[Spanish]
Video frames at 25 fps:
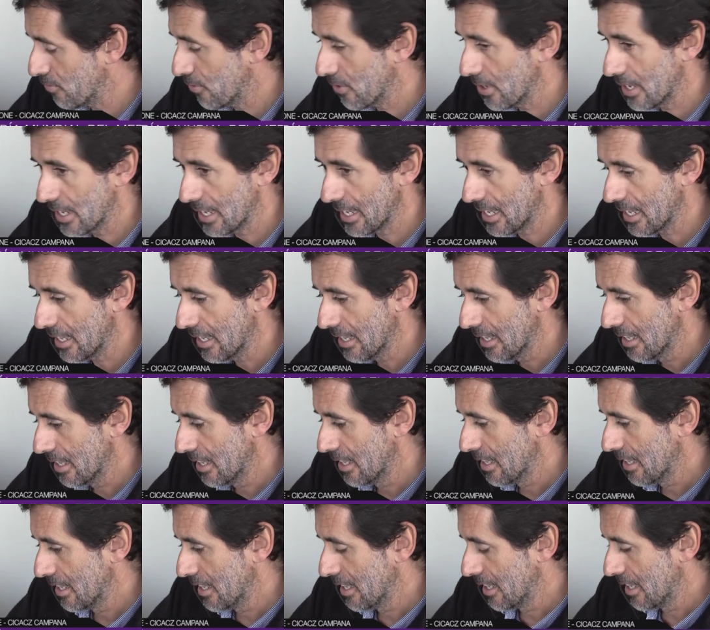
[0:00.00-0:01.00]
que tiene el cuidado
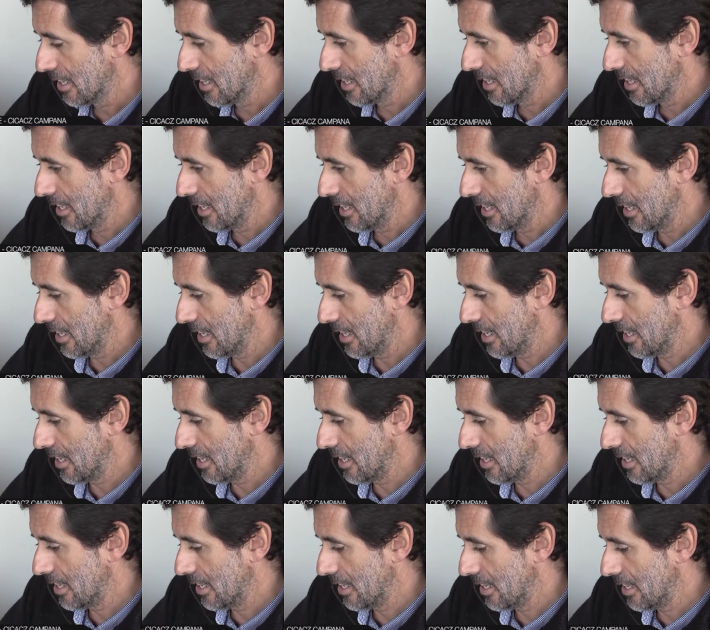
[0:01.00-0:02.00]
del medio ambiente.
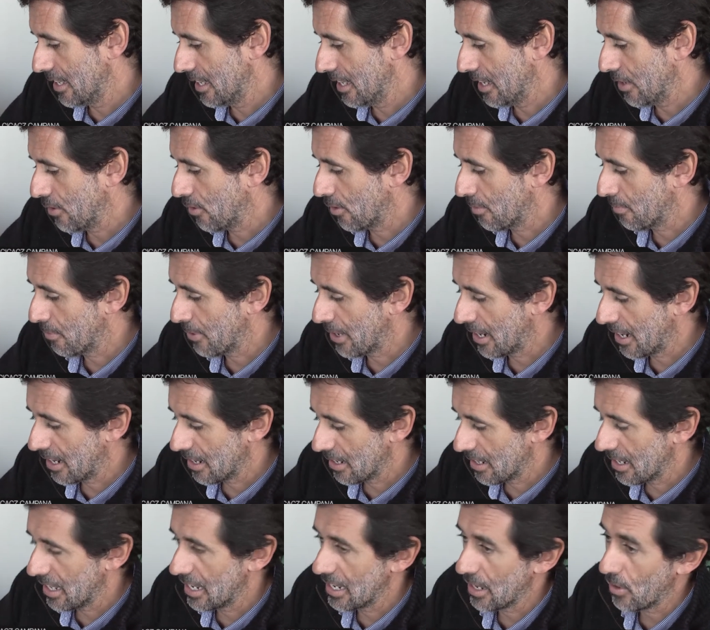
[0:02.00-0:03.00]
Nosotros desde el CICAX,
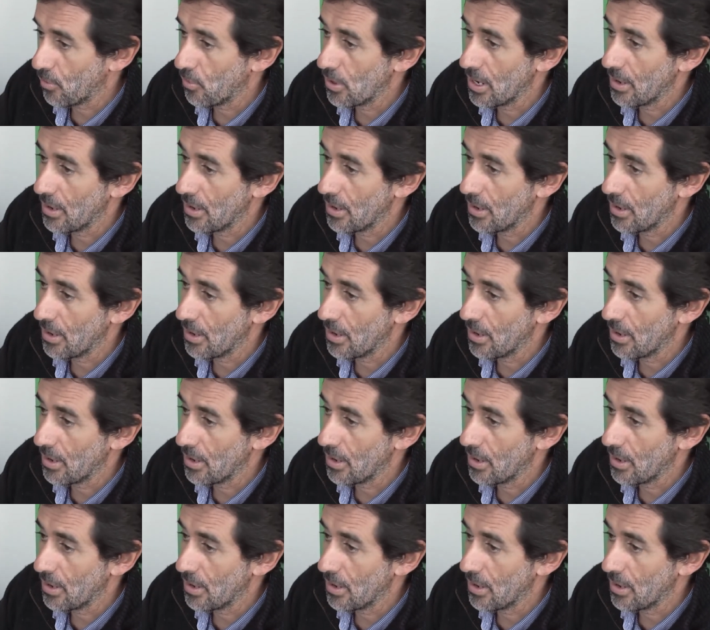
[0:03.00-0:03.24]
desde,